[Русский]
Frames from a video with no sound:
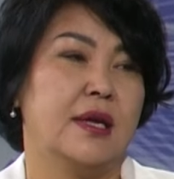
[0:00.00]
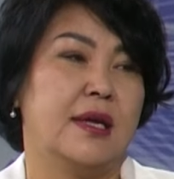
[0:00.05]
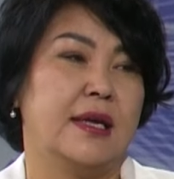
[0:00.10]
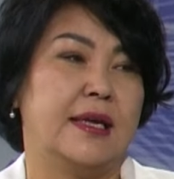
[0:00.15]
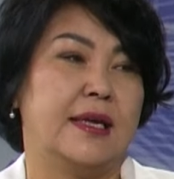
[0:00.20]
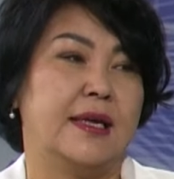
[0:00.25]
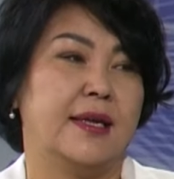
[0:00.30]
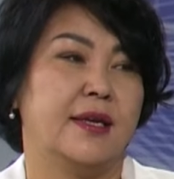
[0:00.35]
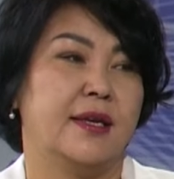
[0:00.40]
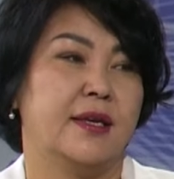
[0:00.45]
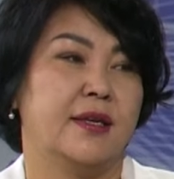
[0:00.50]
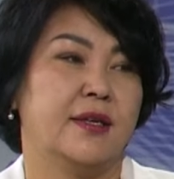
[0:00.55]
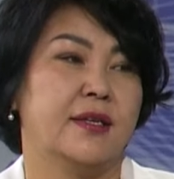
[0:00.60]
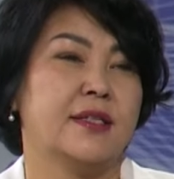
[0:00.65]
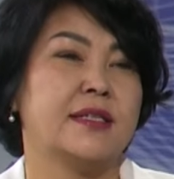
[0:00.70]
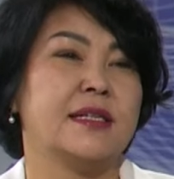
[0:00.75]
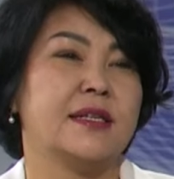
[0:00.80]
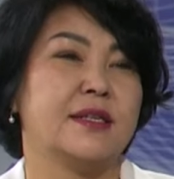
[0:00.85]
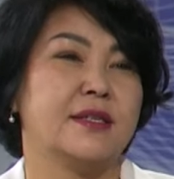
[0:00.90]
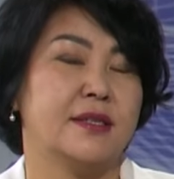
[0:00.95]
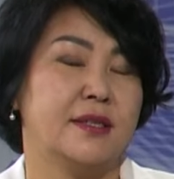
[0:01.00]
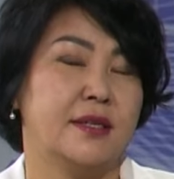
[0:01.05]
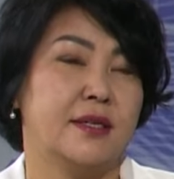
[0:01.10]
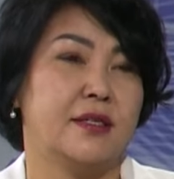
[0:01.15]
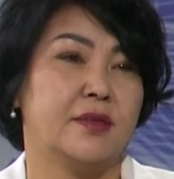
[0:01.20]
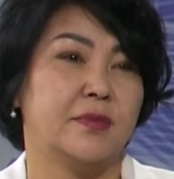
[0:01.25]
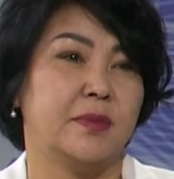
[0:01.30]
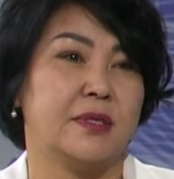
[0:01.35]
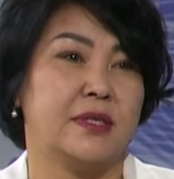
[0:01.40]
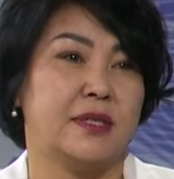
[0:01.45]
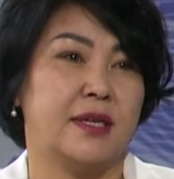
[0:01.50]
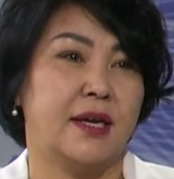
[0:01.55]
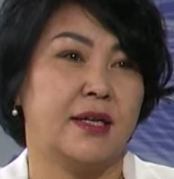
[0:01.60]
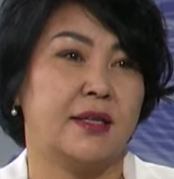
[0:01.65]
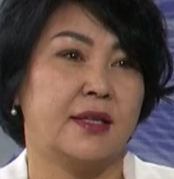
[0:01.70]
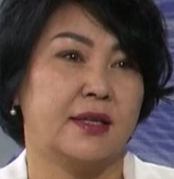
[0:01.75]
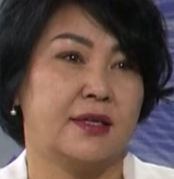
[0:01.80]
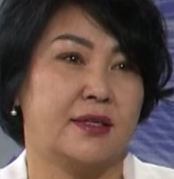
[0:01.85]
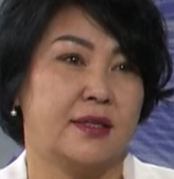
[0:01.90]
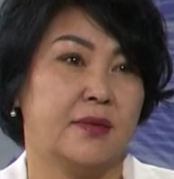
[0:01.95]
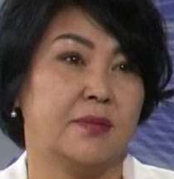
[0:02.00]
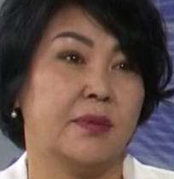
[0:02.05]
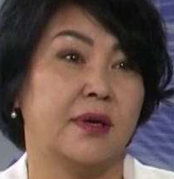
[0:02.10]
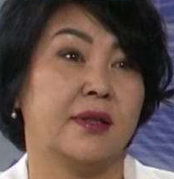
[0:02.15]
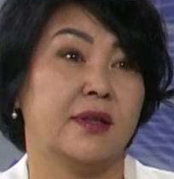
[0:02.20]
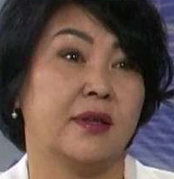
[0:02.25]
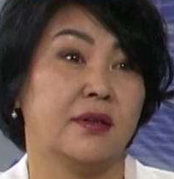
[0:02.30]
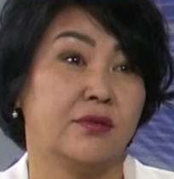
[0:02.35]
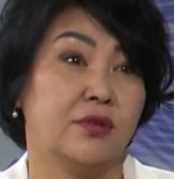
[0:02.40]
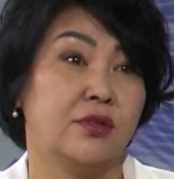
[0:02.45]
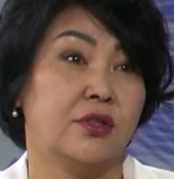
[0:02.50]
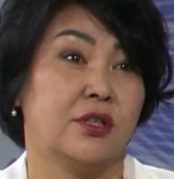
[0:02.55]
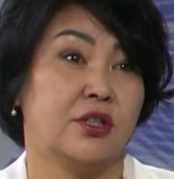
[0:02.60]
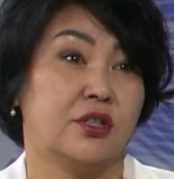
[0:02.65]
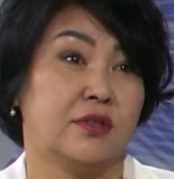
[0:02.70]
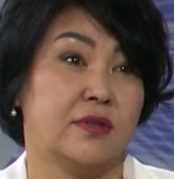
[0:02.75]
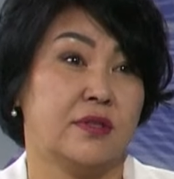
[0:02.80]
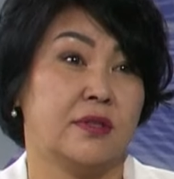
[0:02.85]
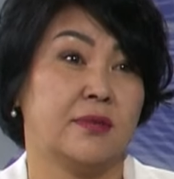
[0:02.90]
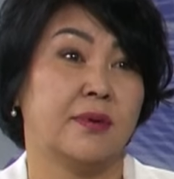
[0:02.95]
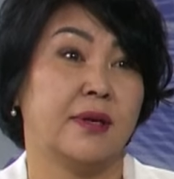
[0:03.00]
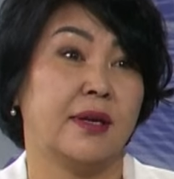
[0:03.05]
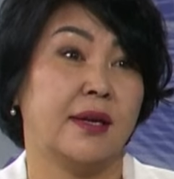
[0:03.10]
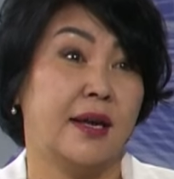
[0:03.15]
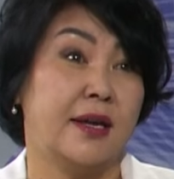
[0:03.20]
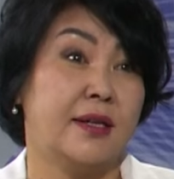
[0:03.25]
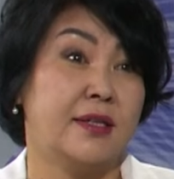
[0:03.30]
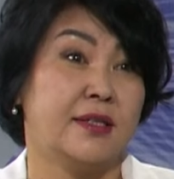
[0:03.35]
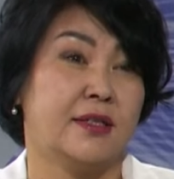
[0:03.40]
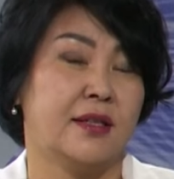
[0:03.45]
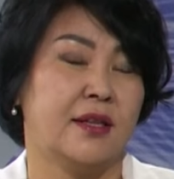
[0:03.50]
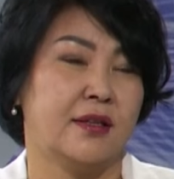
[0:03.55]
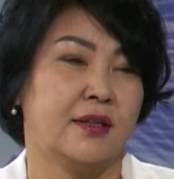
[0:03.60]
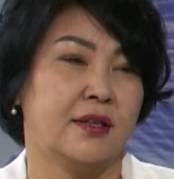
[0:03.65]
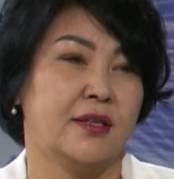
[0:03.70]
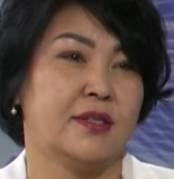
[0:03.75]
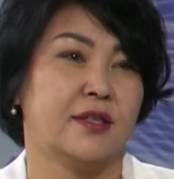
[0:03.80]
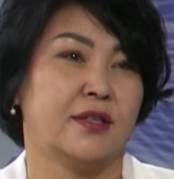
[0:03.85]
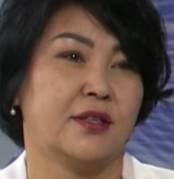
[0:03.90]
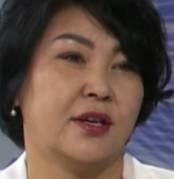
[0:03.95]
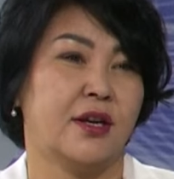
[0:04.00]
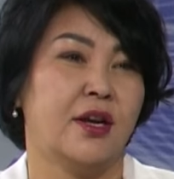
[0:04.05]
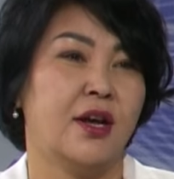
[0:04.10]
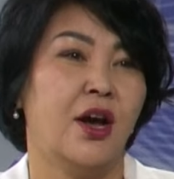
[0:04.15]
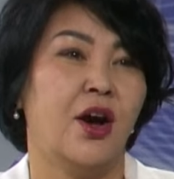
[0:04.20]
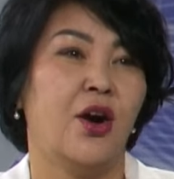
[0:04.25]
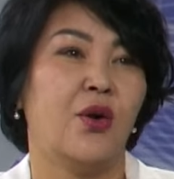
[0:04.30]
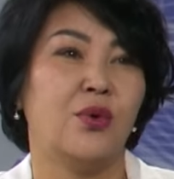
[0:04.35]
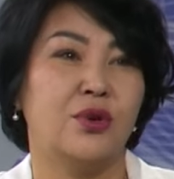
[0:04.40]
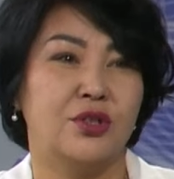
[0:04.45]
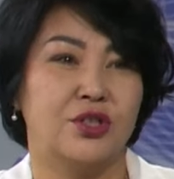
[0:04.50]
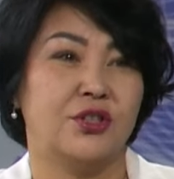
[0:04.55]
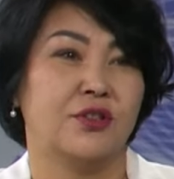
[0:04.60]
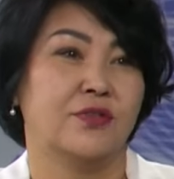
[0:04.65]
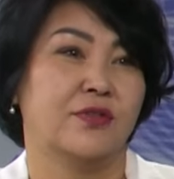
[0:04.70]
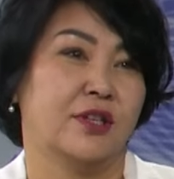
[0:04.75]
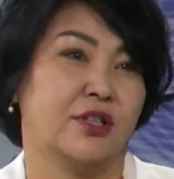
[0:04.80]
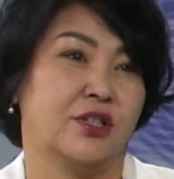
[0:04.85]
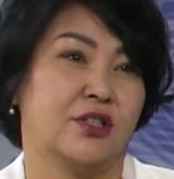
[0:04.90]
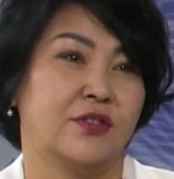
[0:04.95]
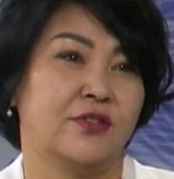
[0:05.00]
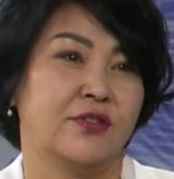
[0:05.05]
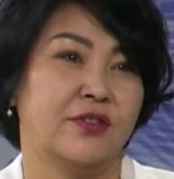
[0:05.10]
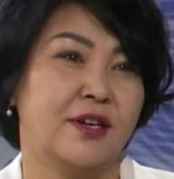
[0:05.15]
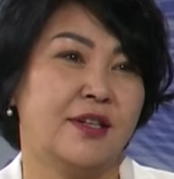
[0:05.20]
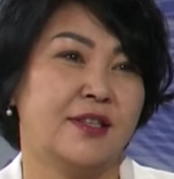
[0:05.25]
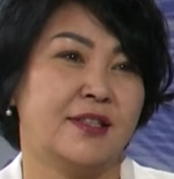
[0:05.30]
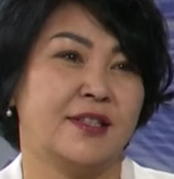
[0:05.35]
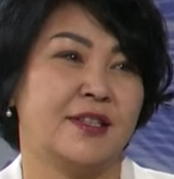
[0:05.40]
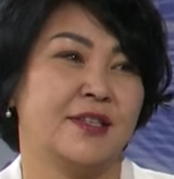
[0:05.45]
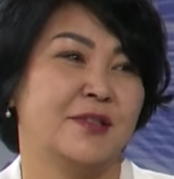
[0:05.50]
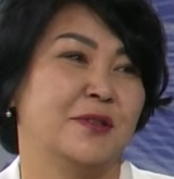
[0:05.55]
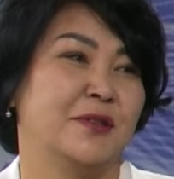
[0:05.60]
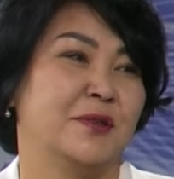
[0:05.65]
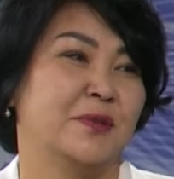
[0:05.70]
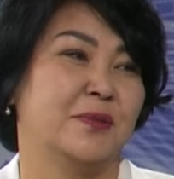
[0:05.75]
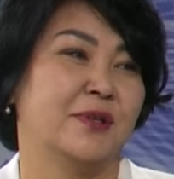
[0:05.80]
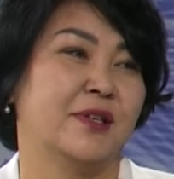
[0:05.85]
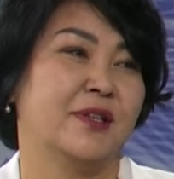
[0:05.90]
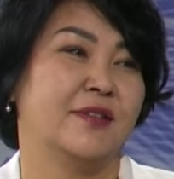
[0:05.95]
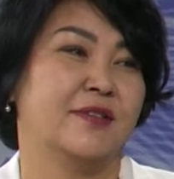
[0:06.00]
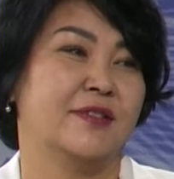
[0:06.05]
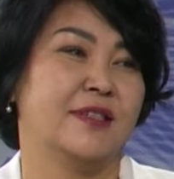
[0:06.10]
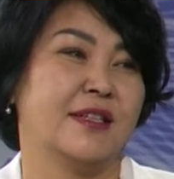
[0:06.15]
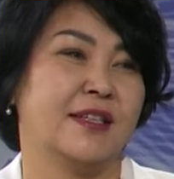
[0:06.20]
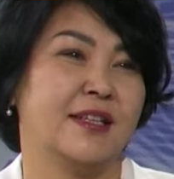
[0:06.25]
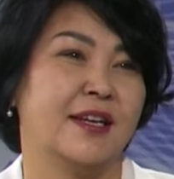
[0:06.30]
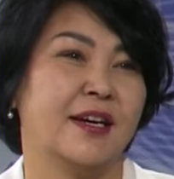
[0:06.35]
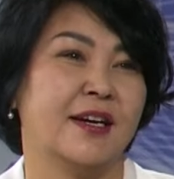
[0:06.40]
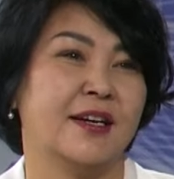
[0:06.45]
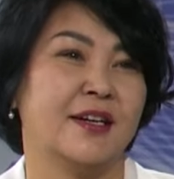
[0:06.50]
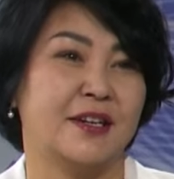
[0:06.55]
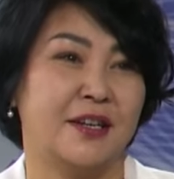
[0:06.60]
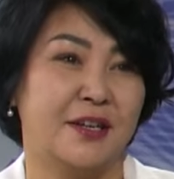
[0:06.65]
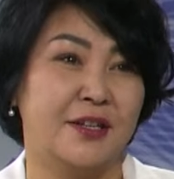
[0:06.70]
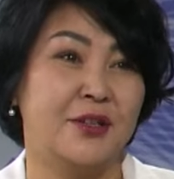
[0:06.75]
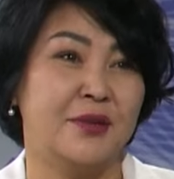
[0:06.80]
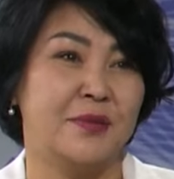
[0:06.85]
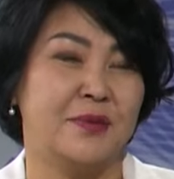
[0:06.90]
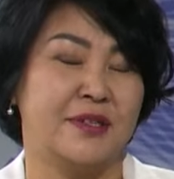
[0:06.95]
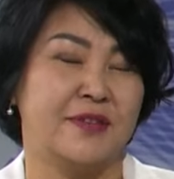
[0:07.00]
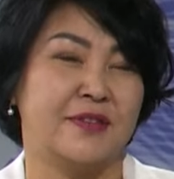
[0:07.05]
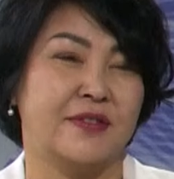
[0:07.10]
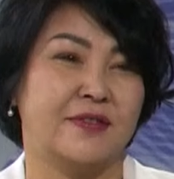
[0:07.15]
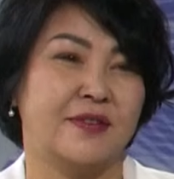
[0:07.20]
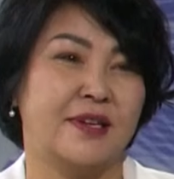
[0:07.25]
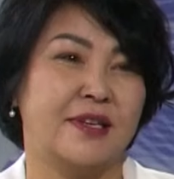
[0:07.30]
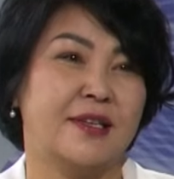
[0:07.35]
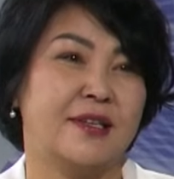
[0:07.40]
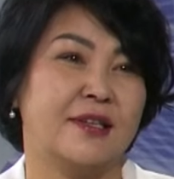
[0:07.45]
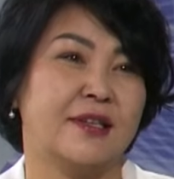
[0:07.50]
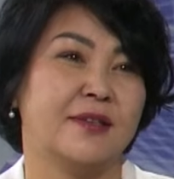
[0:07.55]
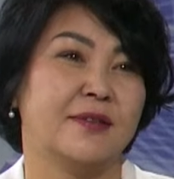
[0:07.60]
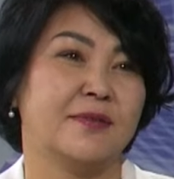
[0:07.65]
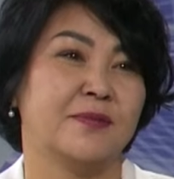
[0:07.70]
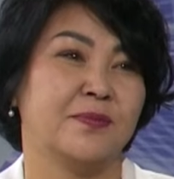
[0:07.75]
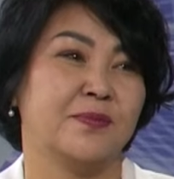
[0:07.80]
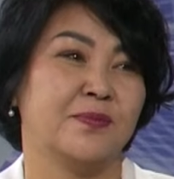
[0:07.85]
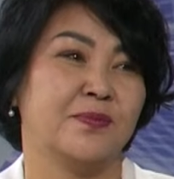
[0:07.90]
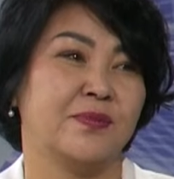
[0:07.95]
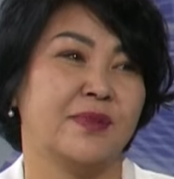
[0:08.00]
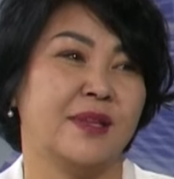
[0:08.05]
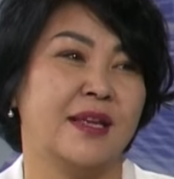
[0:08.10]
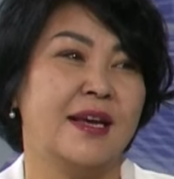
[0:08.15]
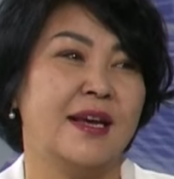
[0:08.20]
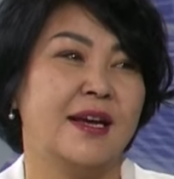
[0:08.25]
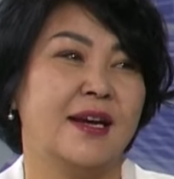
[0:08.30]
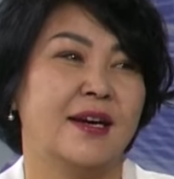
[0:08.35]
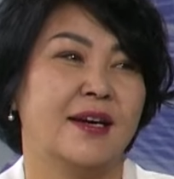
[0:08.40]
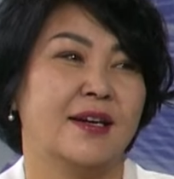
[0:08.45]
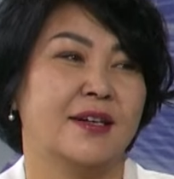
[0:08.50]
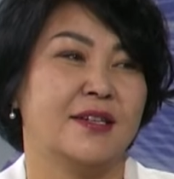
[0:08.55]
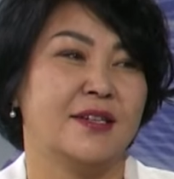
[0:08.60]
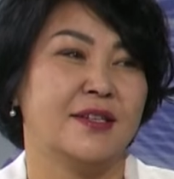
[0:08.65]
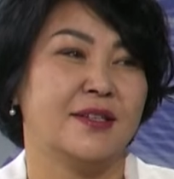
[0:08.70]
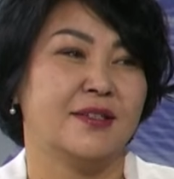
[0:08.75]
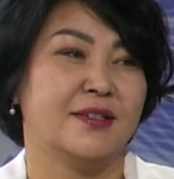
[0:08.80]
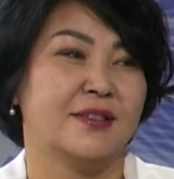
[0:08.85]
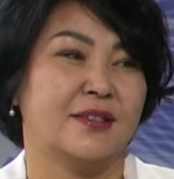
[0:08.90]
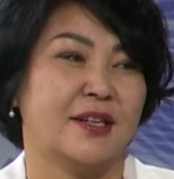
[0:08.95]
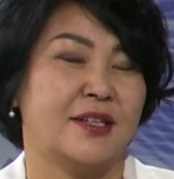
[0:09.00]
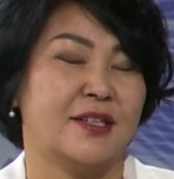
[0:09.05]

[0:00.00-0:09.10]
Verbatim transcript: И если сеть спасает хотя бы одного нашего забайкальца, для нас это очень важный факт, и мы всегда радуемся в своих, а, так